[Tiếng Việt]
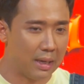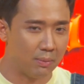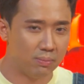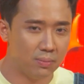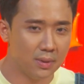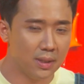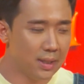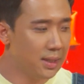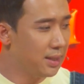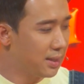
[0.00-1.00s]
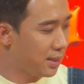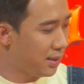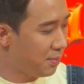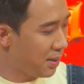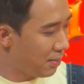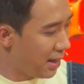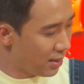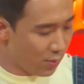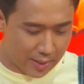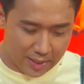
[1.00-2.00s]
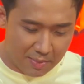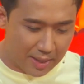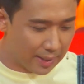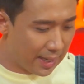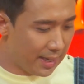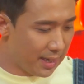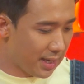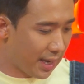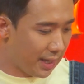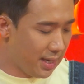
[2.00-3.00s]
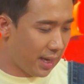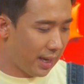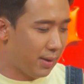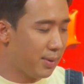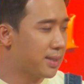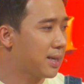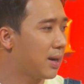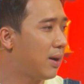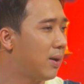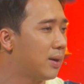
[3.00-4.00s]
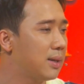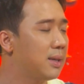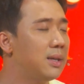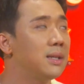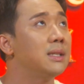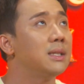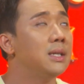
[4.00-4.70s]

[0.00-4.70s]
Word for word: rộng từ miền bắc qua tới miền tây đẩy nhẹ qua sài gòn lên